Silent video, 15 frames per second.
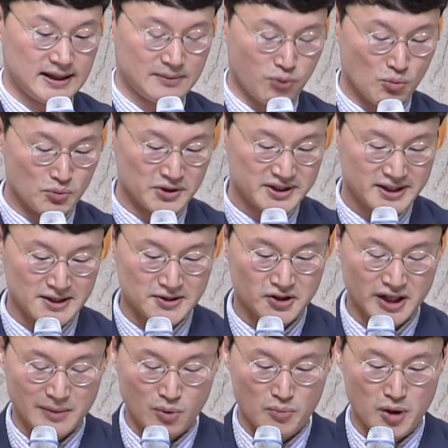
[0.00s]
본문
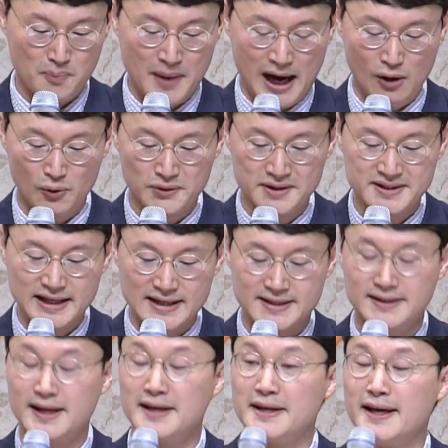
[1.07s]
7절에 보면 바울은
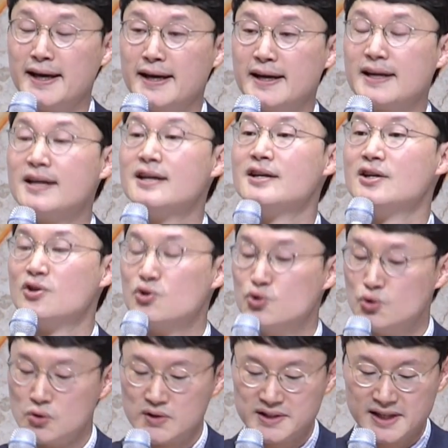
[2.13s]
자신에게
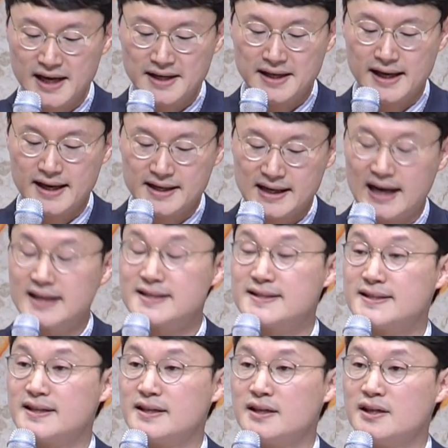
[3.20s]
육체의
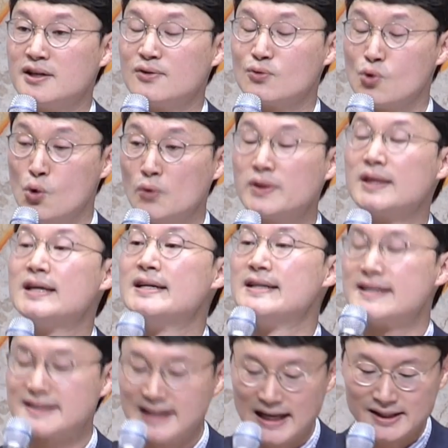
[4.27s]
가시, 곧
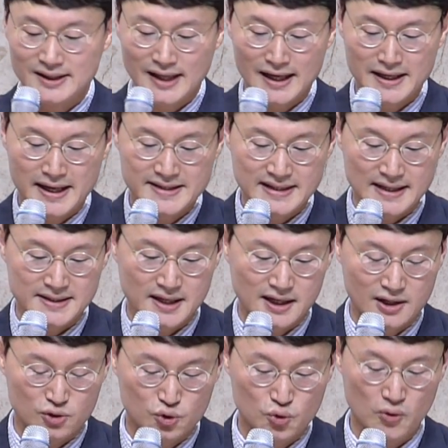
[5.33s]
사탄의
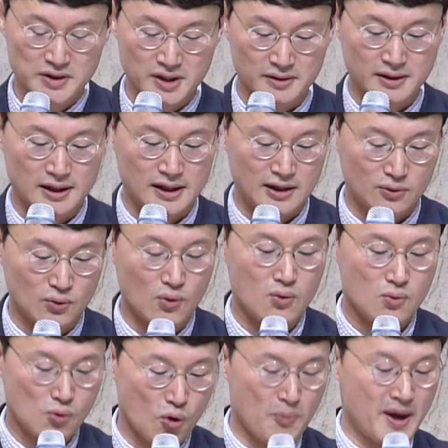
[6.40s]
사자가
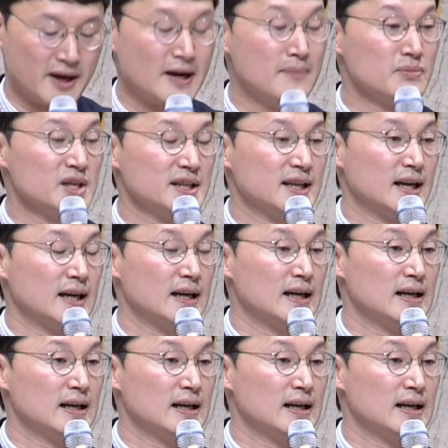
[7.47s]
주어졌다라고 고백합니다.